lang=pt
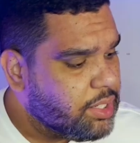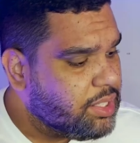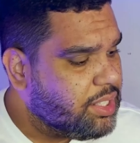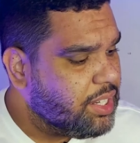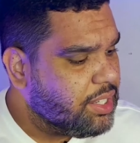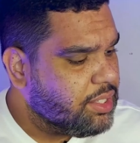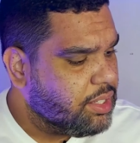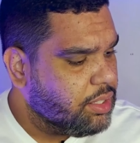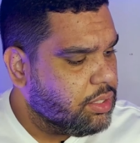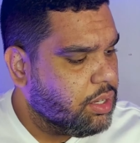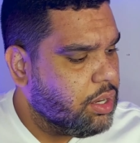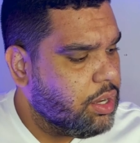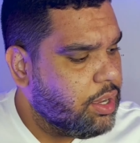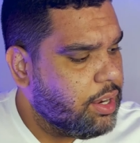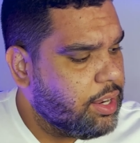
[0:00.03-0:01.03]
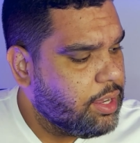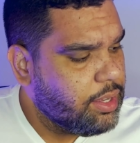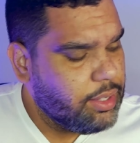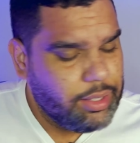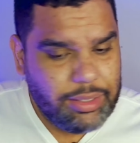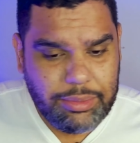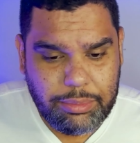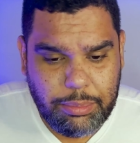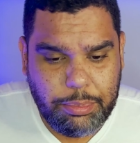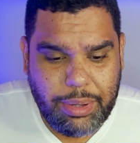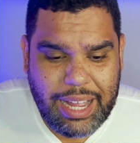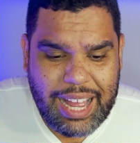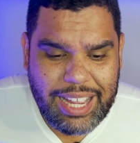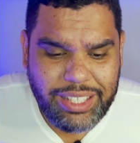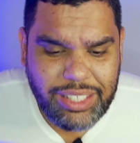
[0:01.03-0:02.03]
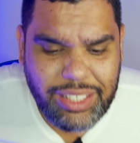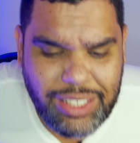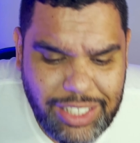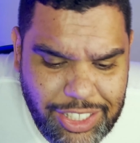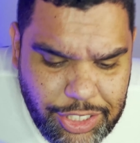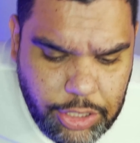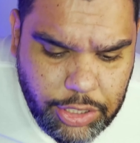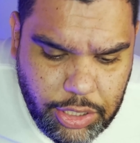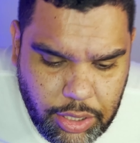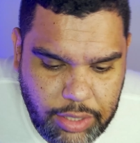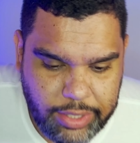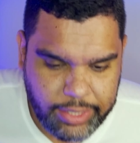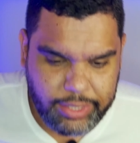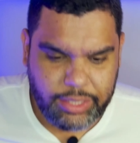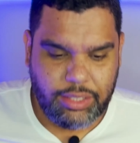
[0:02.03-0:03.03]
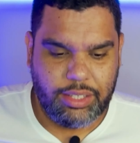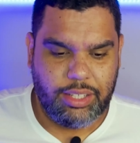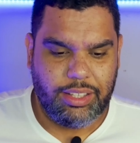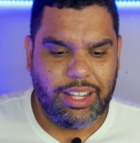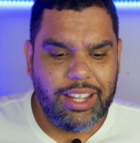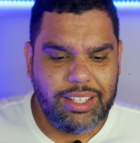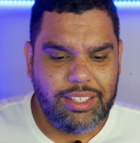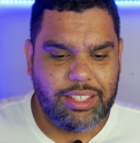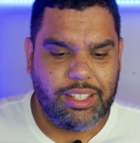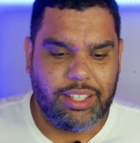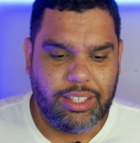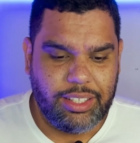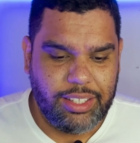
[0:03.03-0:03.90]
desenrola, bate, joga de ladinho.